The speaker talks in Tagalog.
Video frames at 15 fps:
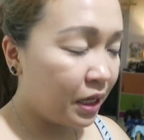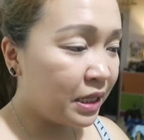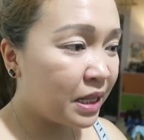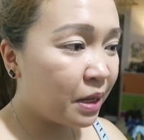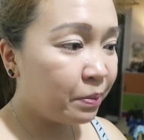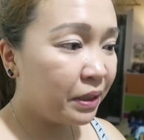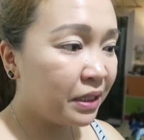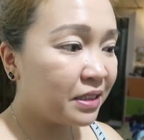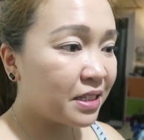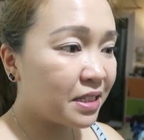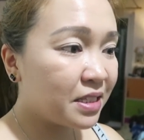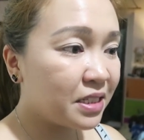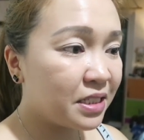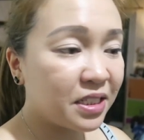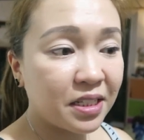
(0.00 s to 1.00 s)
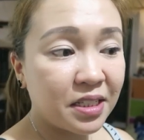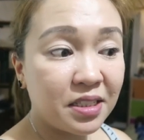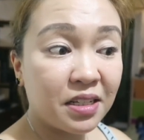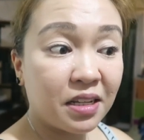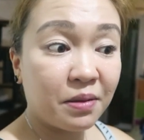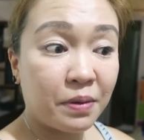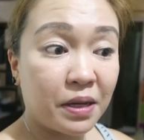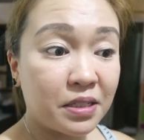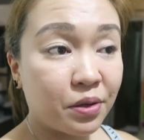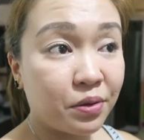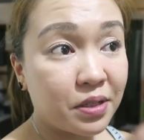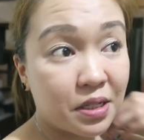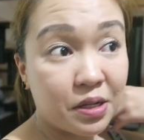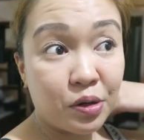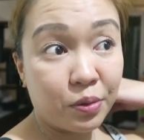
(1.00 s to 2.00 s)
Ang dami nagsasuggest niya. Nabasa
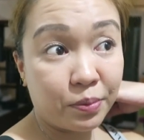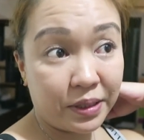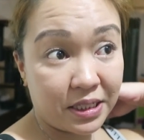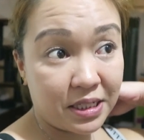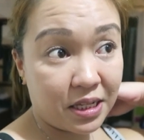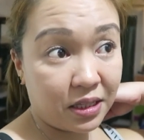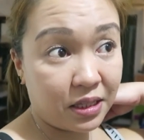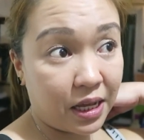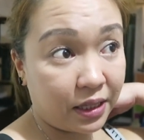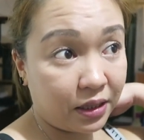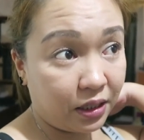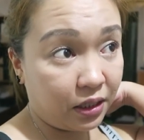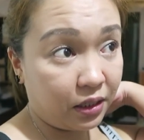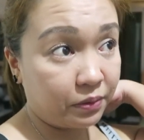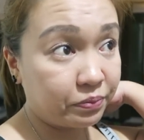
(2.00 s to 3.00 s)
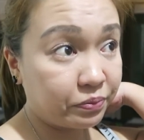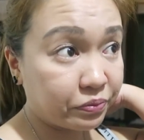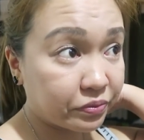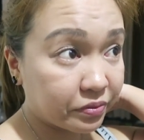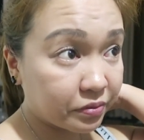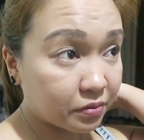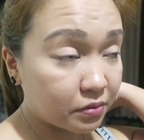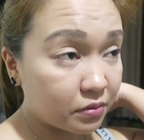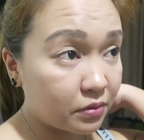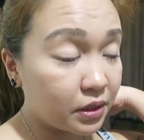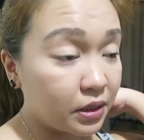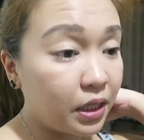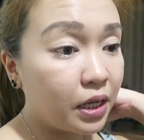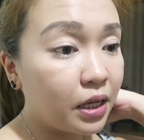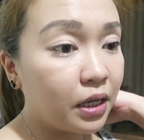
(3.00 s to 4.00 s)
ko na sa comments yun dati.
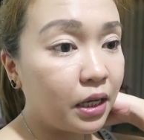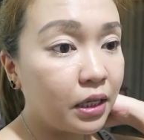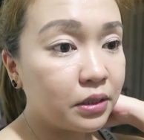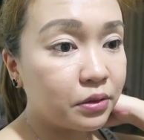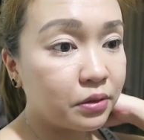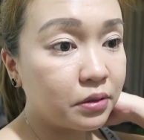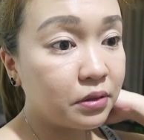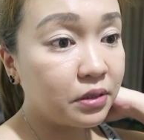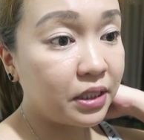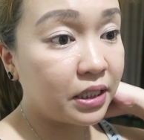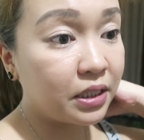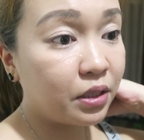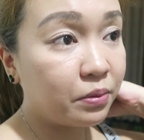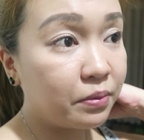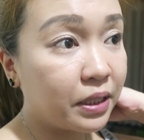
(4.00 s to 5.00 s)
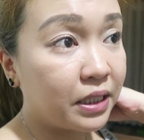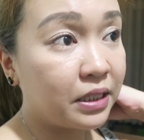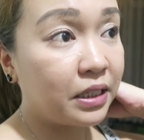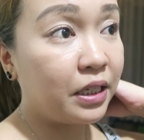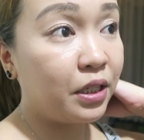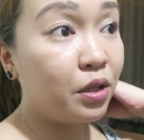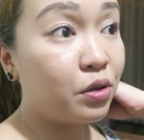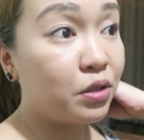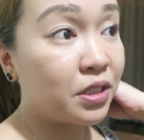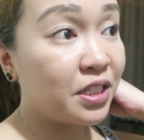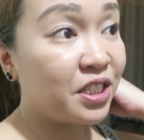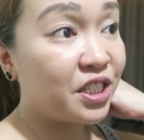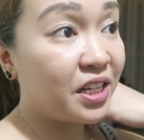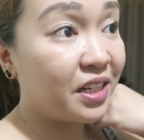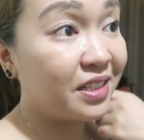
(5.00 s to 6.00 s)
Na ano, yun daw maganda. Yung
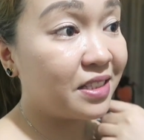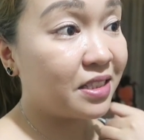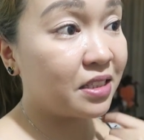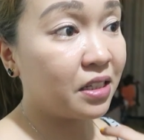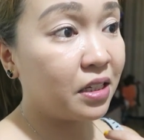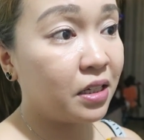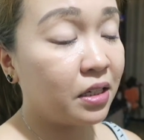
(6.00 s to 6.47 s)
lozenges.